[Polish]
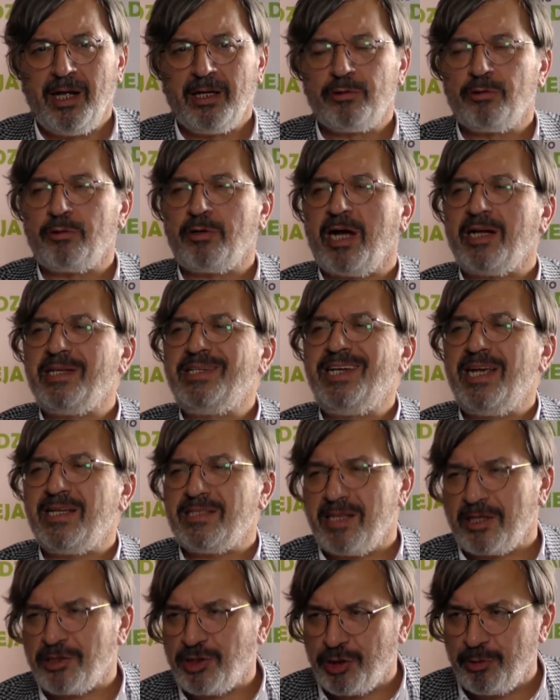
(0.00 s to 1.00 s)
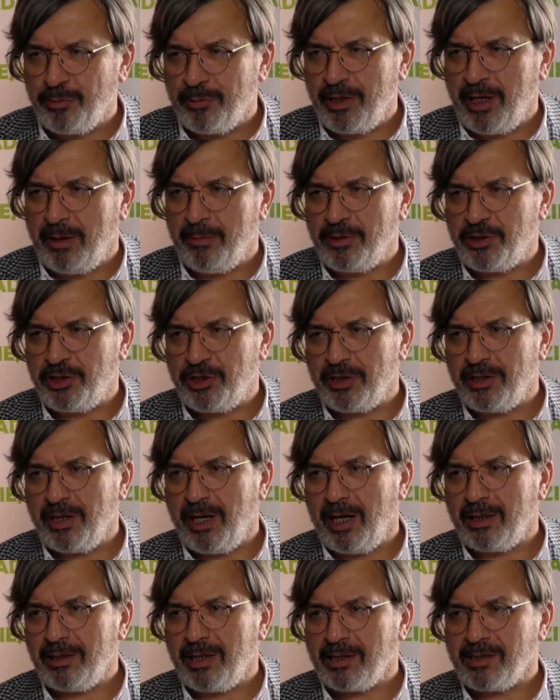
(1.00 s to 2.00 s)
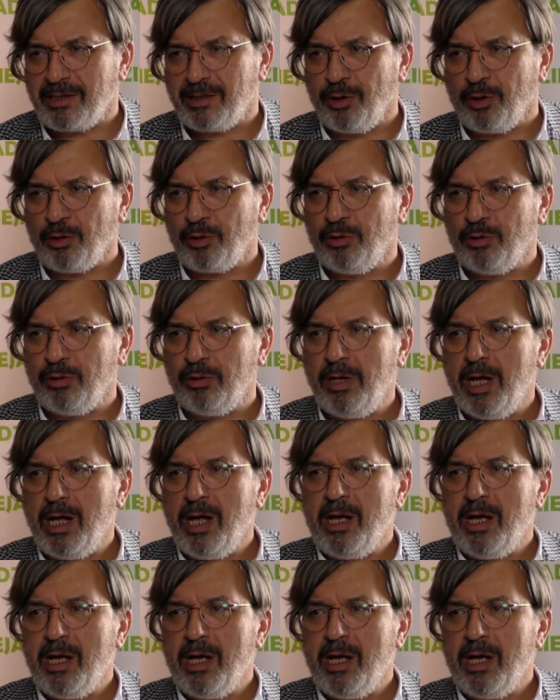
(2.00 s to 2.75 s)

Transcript: Druga, nie zatrzymujemy się na, na stoku.